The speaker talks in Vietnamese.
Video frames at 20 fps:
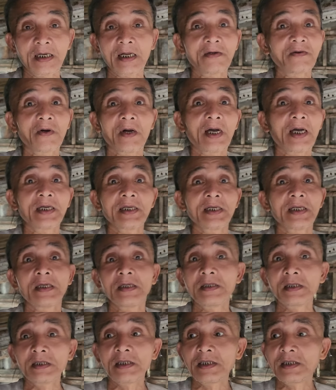làm hoài
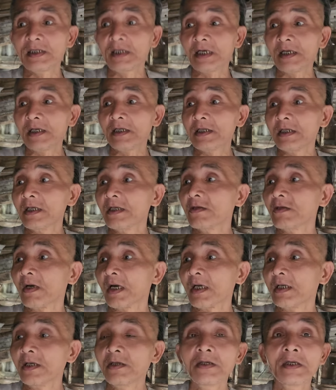ờ, giờ được
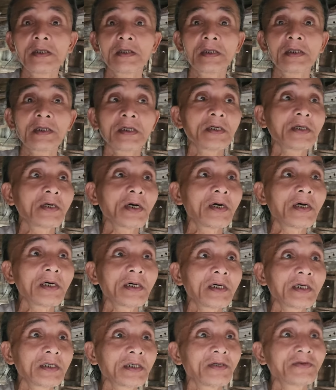hoài luôn nó Vậy có
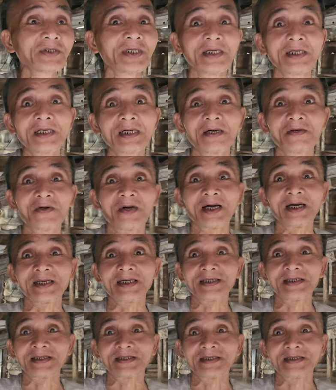hả? công chuyện làm hoài